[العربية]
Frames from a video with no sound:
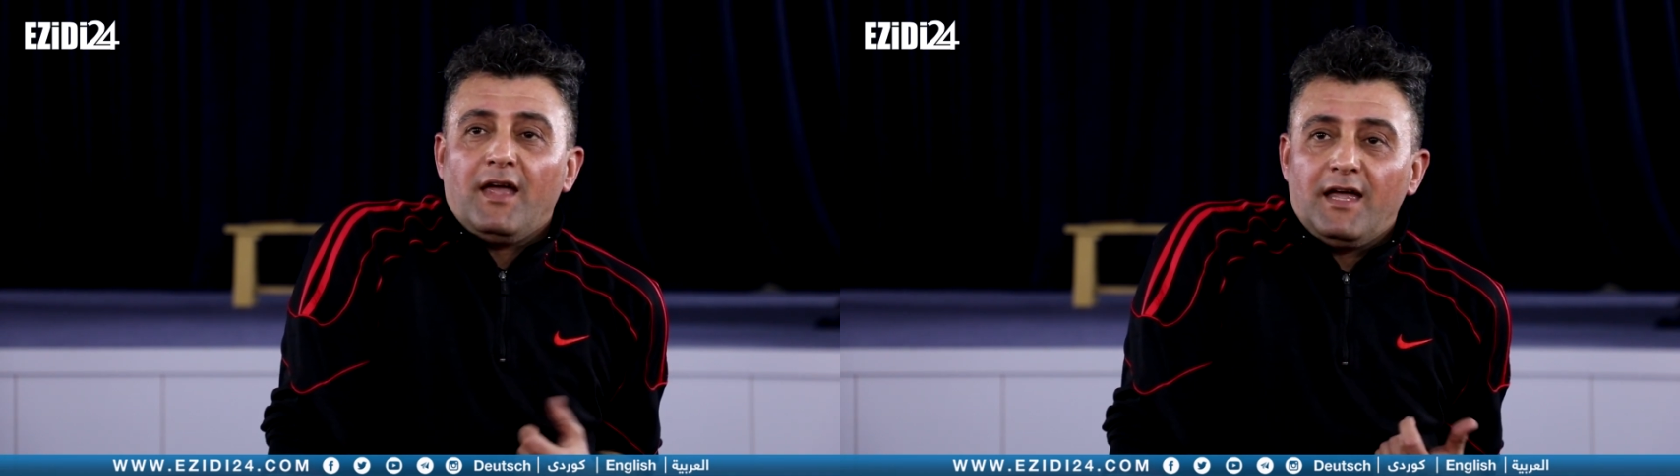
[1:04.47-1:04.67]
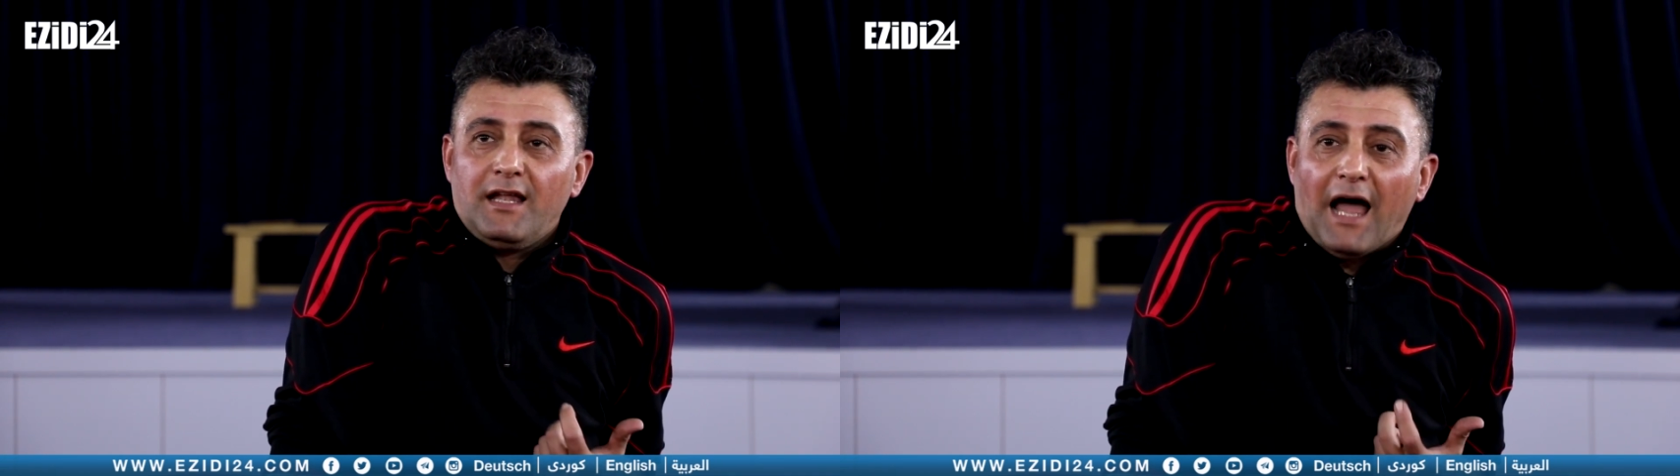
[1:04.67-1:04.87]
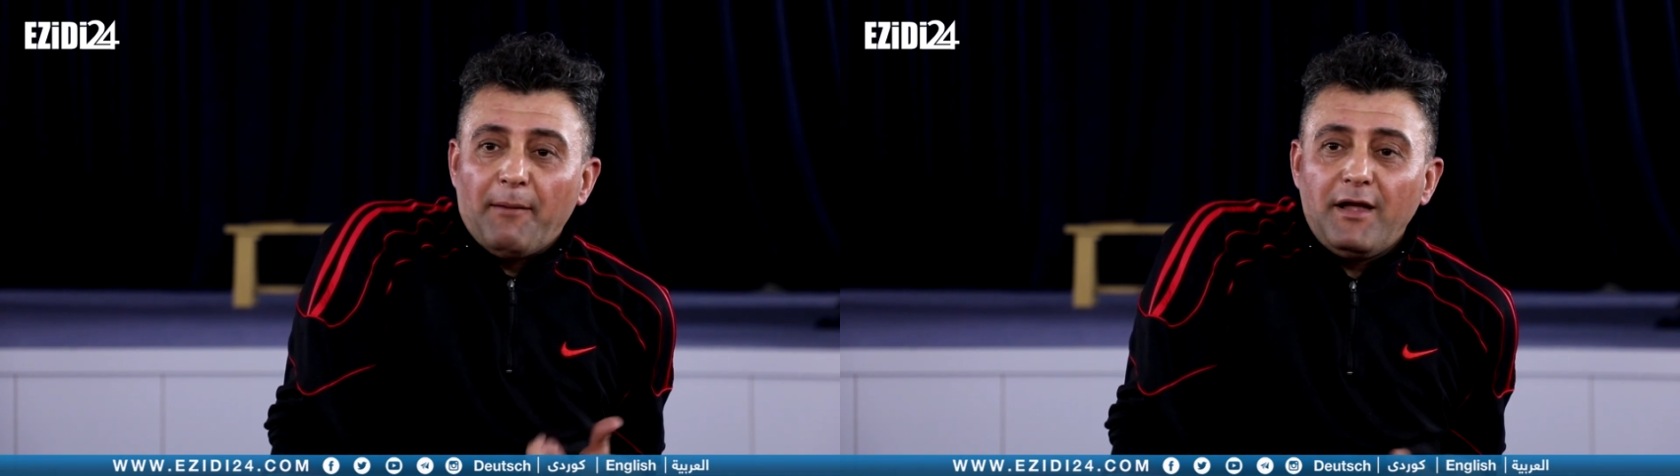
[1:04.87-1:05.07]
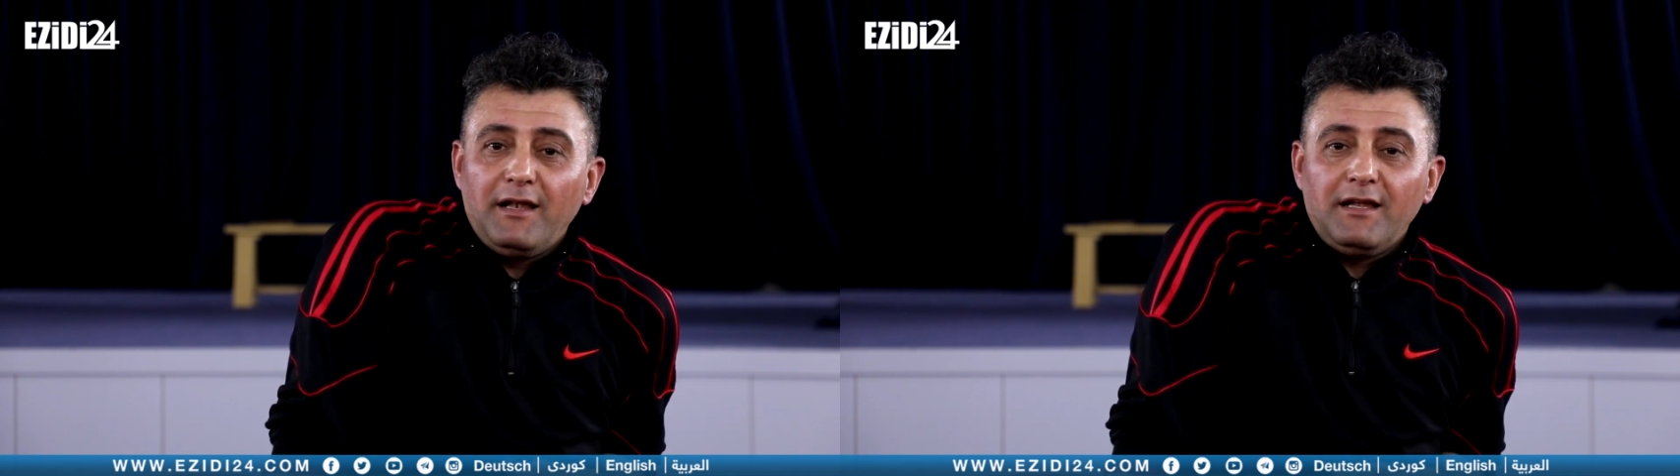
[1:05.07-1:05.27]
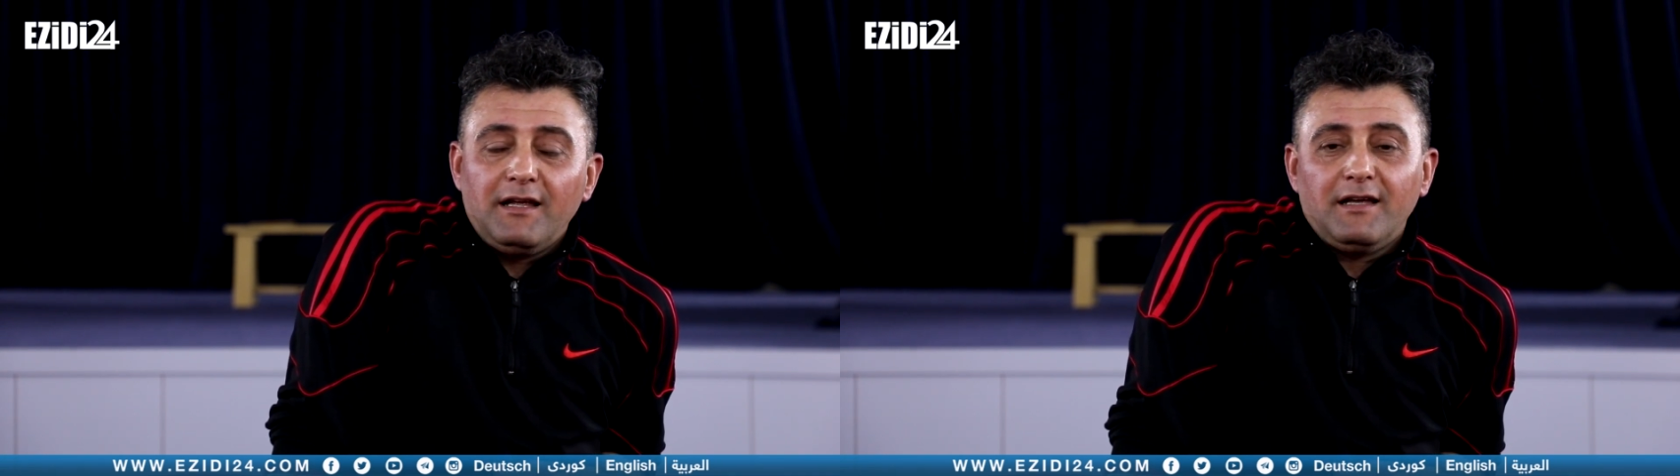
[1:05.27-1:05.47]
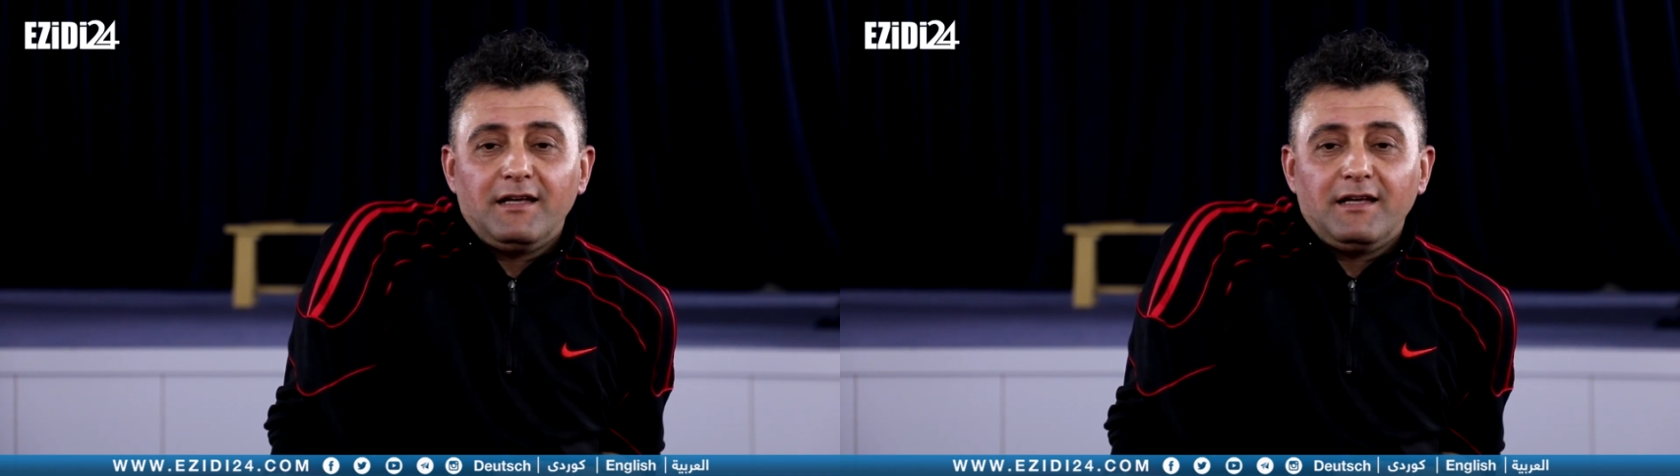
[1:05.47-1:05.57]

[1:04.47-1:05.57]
العمل